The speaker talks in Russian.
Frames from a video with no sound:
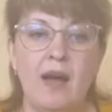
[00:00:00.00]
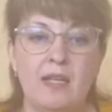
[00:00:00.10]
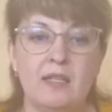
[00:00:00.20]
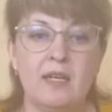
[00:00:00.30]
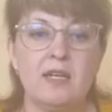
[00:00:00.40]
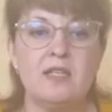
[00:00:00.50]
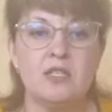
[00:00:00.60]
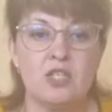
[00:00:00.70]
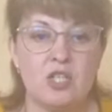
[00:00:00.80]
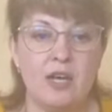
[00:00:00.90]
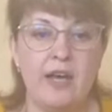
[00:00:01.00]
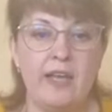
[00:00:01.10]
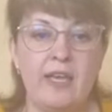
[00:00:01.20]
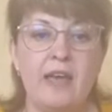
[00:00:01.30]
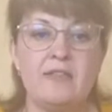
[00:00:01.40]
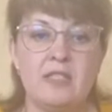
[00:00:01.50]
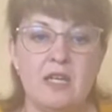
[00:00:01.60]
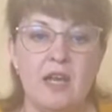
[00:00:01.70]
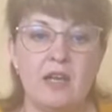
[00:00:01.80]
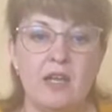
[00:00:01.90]
Англии, США и
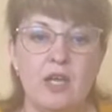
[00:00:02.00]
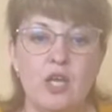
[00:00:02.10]
Австралии,